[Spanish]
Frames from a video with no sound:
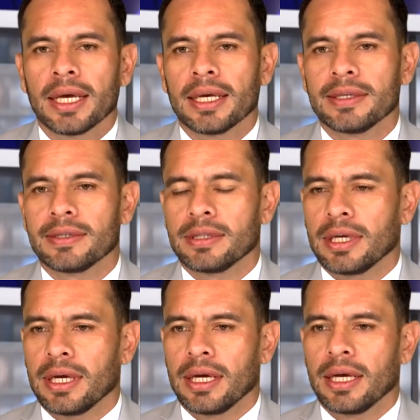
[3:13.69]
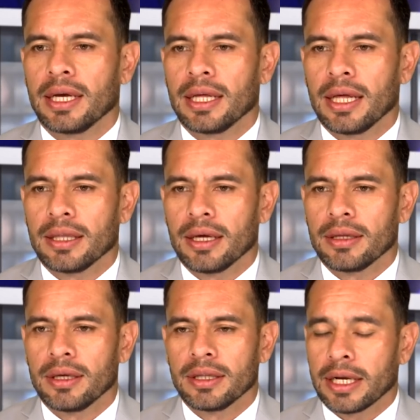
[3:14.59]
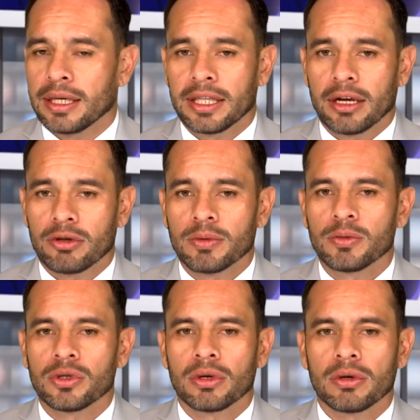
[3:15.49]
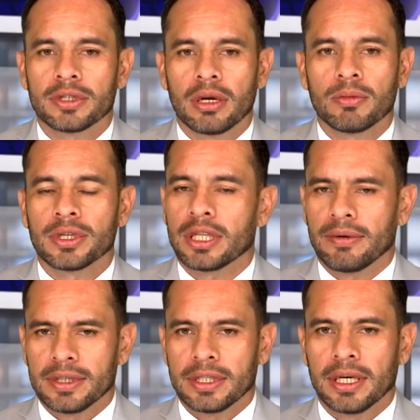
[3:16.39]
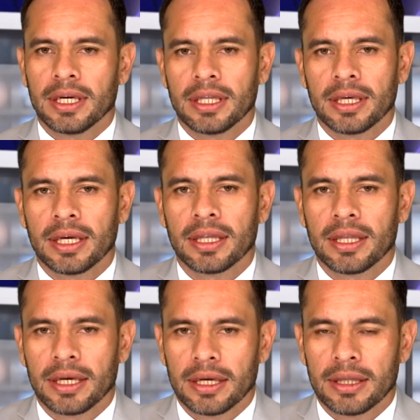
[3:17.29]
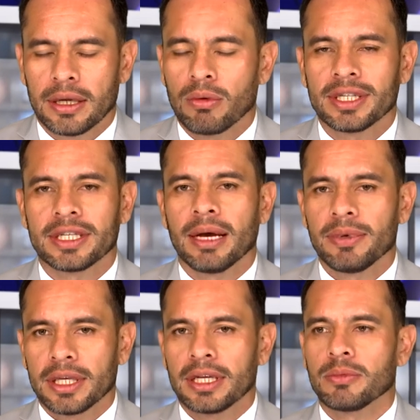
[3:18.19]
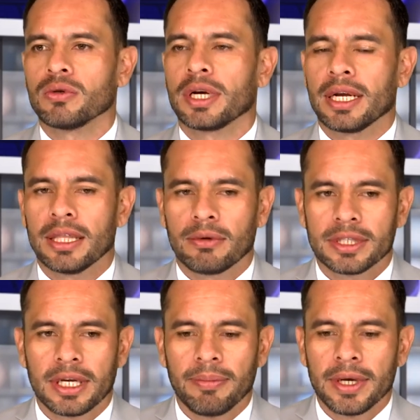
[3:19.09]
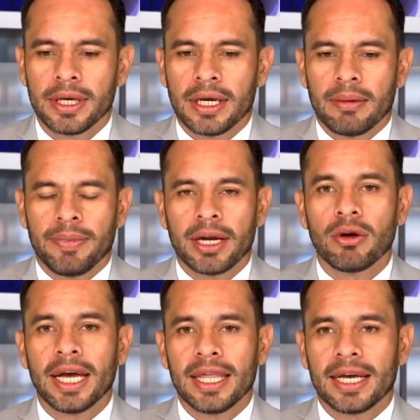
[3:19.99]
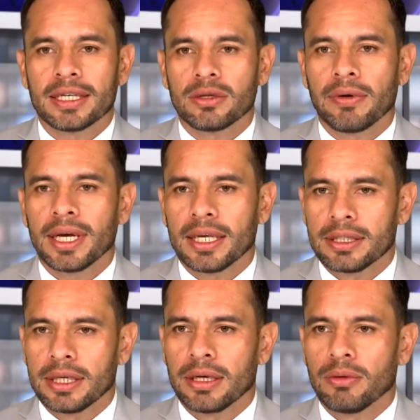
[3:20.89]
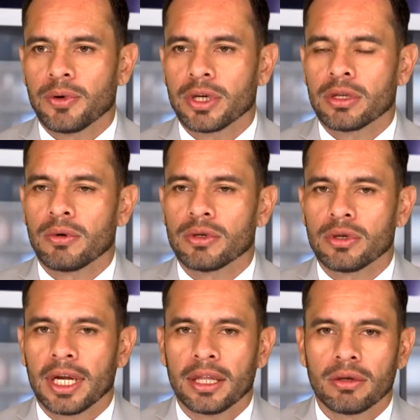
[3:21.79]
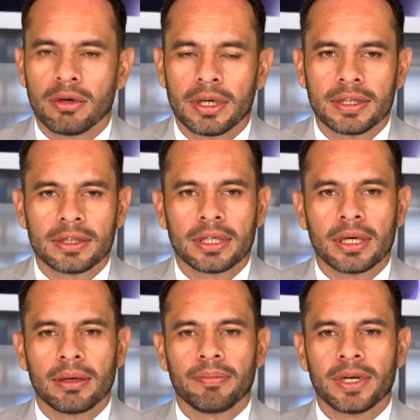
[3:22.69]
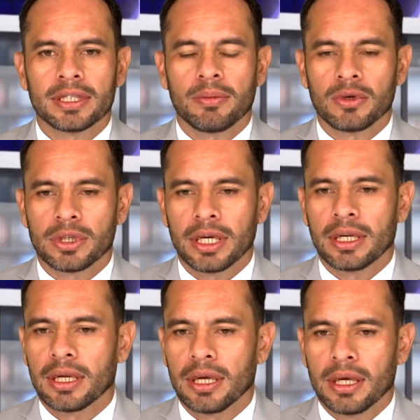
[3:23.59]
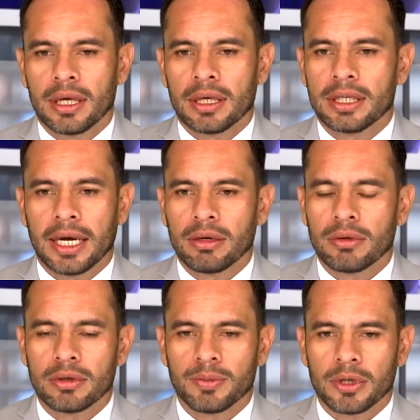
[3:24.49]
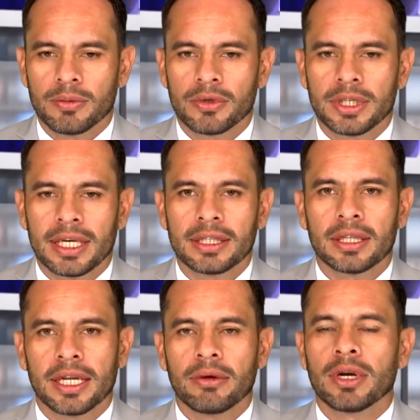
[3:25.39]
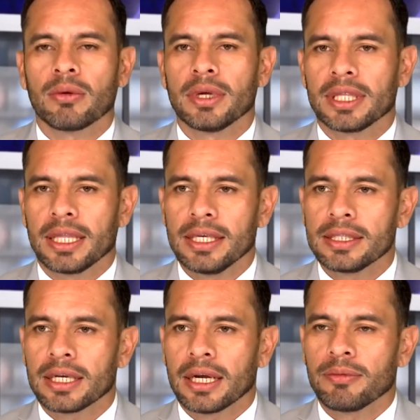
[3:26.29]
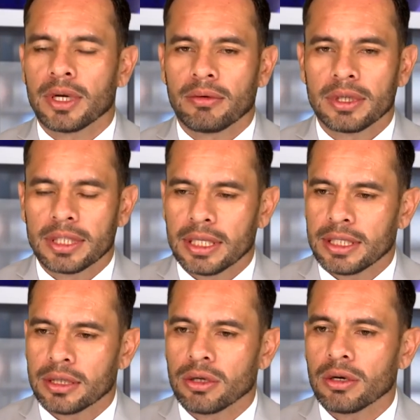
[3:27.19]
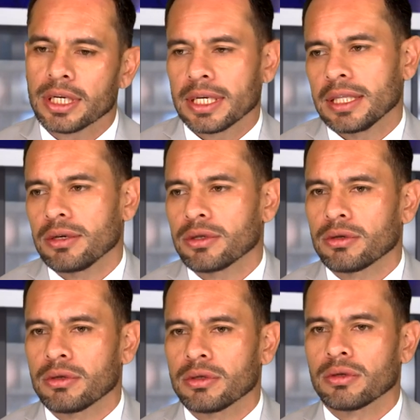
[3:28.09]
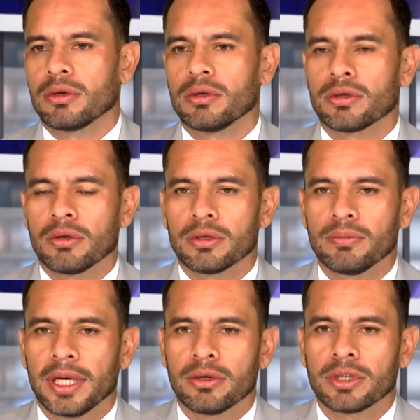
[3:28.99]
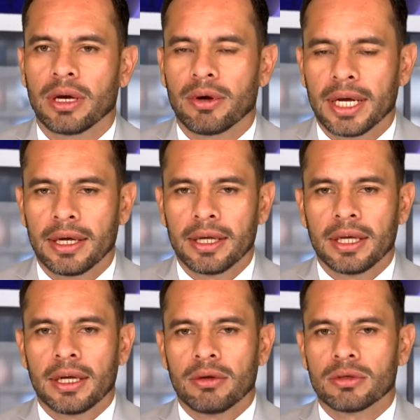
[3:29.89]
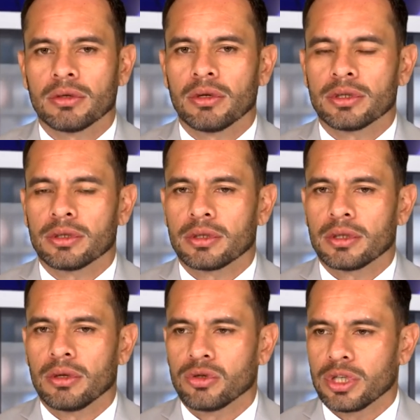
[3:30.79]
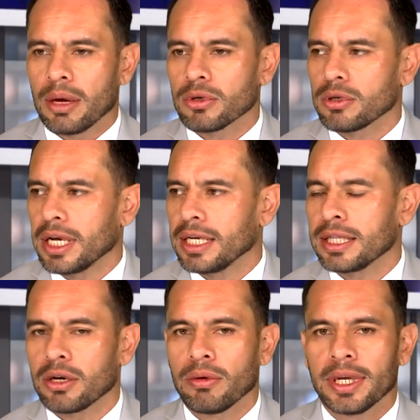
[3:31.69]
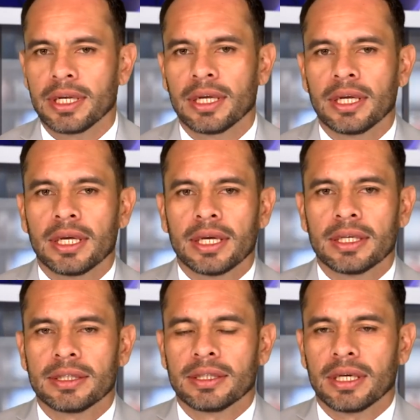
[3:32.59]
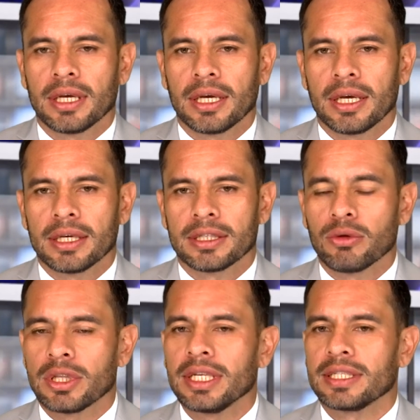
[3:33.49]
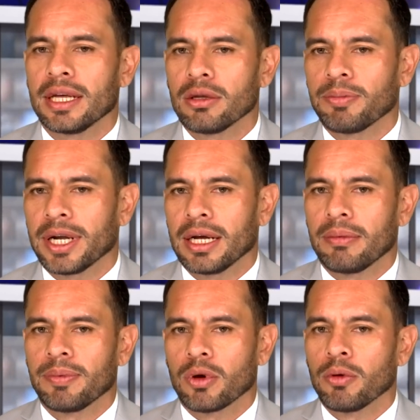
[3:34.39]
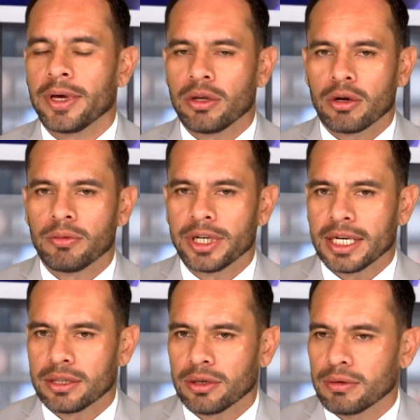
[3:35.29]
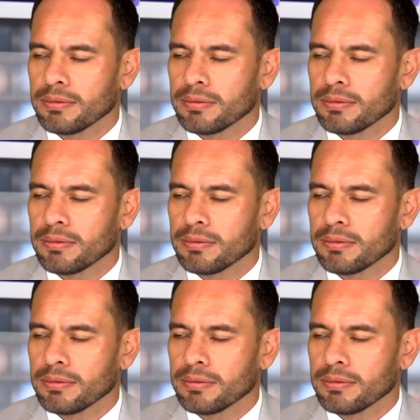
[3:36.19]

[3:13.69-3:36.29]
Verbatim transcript: Este, interactuamos mucho con los alumnos a través del WhatsApp. Ya tenemos un canal de WhatsApp. Pero la idea es todavía seguir un poquito evolucionando. Este, pensamos en ya en unos próximos días tener una cuenta de Instagram, una cuenta de TikTok, que digo son, son, son los medios que ahora los, los, los chavos o la gente joven este, está utilizando para como medio de comunicación.